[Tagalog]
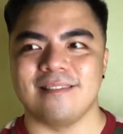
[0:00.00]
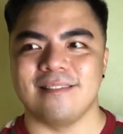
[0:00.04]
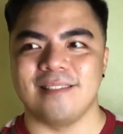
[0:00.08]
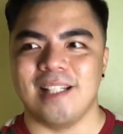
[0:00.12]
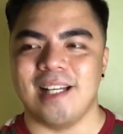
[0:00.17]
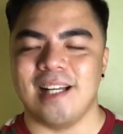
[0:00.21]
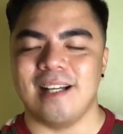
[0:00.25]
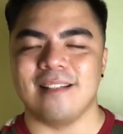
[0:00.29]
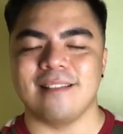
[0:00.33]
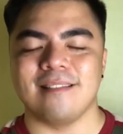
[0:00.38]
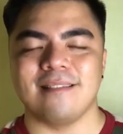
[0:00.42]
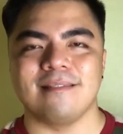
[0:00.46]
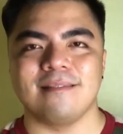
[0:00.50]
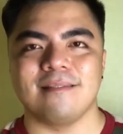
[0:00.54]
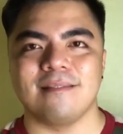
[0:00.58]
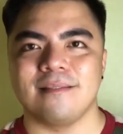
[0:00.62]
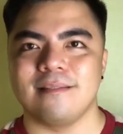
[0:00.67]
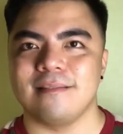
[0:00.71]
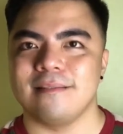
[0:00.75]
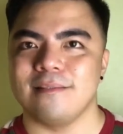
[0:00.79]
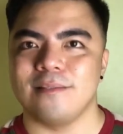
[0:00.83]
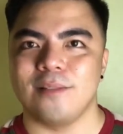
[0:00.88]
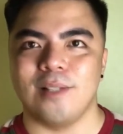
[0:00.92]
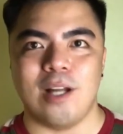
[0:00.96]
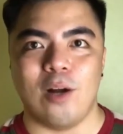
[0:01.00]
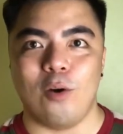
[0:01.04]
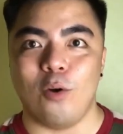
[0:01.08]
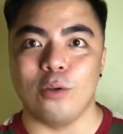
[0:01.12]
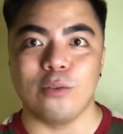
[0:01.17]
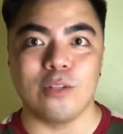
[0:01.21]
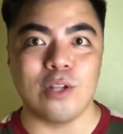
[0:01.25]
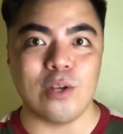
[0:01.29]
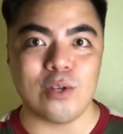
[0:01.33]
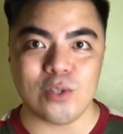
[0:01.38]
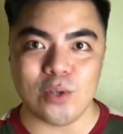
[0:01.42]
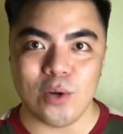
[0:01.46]
walang walang
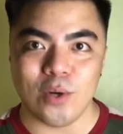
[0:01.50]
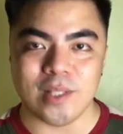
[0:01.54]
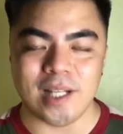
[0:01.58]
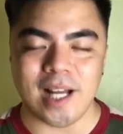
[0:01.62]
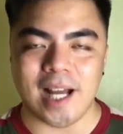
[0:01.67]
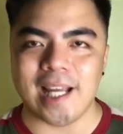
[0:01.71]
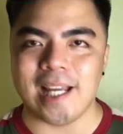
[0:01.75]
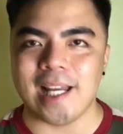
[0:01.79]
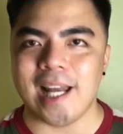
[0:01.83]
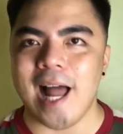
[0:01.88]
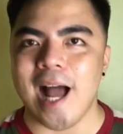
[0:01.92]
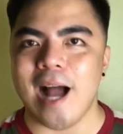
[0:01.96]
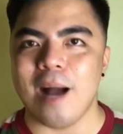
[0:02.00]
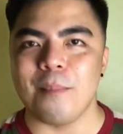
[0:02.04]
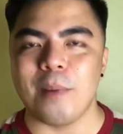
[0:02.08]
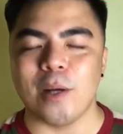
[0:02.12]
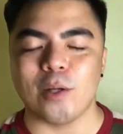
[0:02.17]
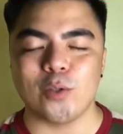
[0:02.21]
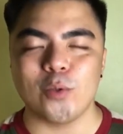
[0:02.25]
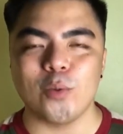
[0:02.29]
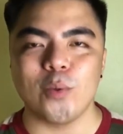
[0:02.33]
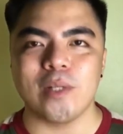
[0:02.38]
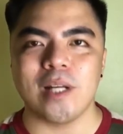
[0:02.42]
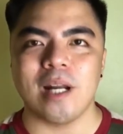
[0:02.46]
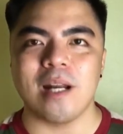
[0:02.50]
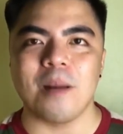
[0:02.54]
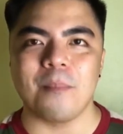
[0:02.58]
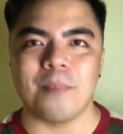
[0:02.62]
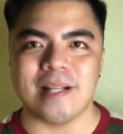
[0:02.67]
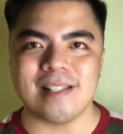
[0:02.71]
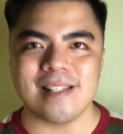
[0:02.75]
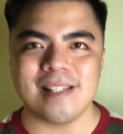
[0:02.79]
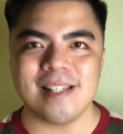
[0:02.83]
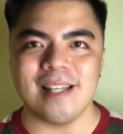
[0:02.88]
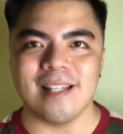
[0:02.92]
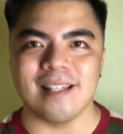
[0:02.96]
kondisyon na kailangan pagtuunan ng
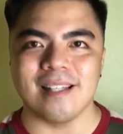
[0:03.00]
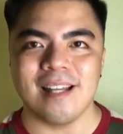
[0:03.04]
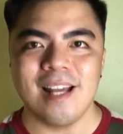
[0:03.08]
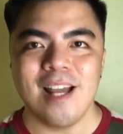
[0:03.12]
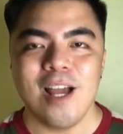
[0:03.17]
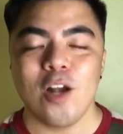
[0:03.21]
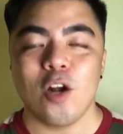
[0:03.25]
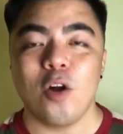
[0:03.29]
pansin.